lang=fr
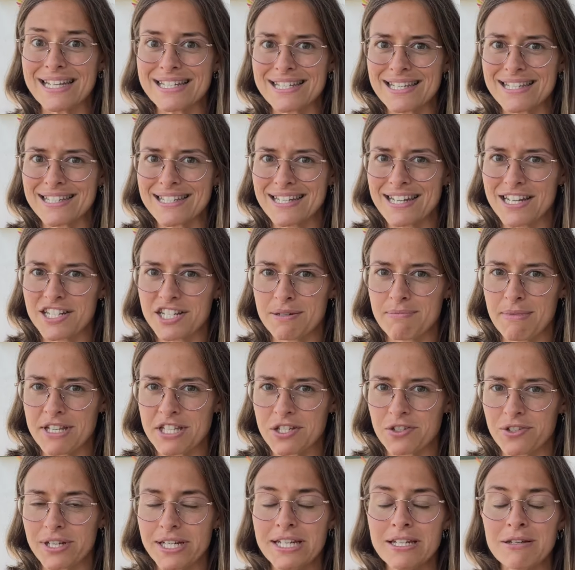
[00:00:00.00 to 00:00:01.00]
Et cette énergie
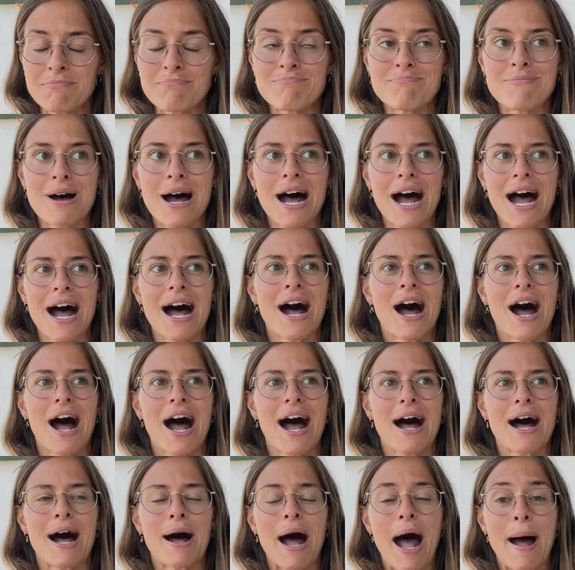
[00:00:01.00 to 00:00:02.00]
masculine m'a
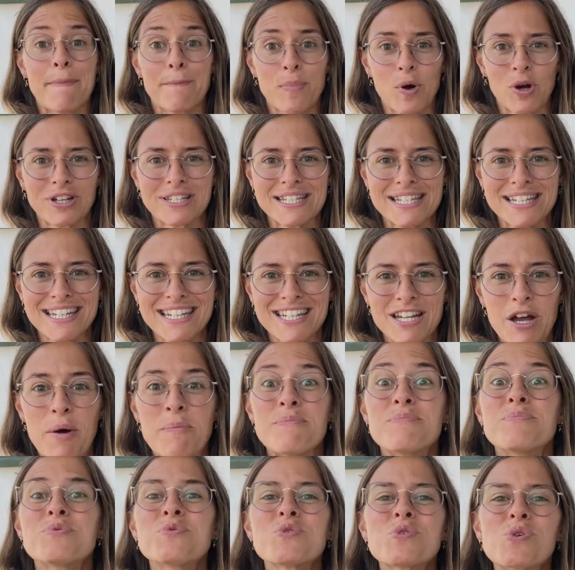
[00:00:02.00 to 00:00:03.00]
apporter
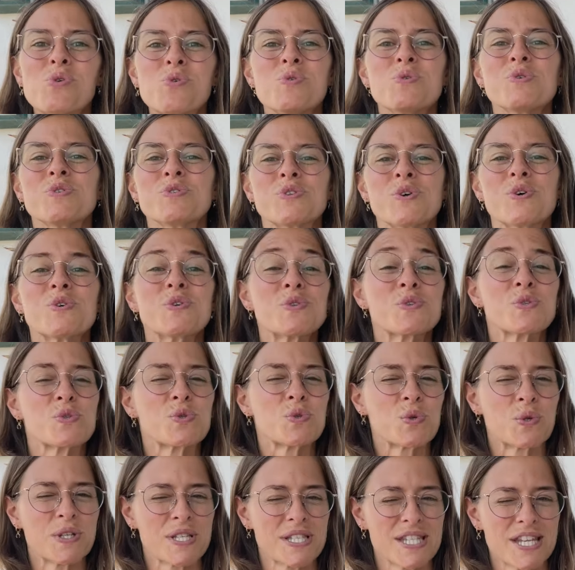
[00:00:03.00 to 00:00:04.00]
beaucoup de
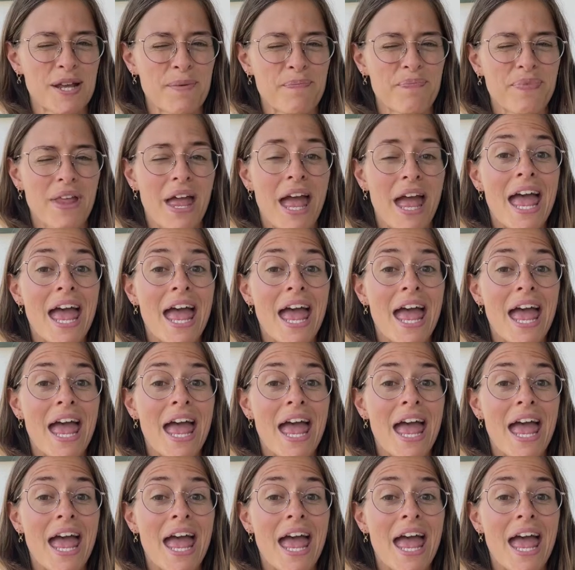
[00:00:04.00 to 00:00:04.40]
succès.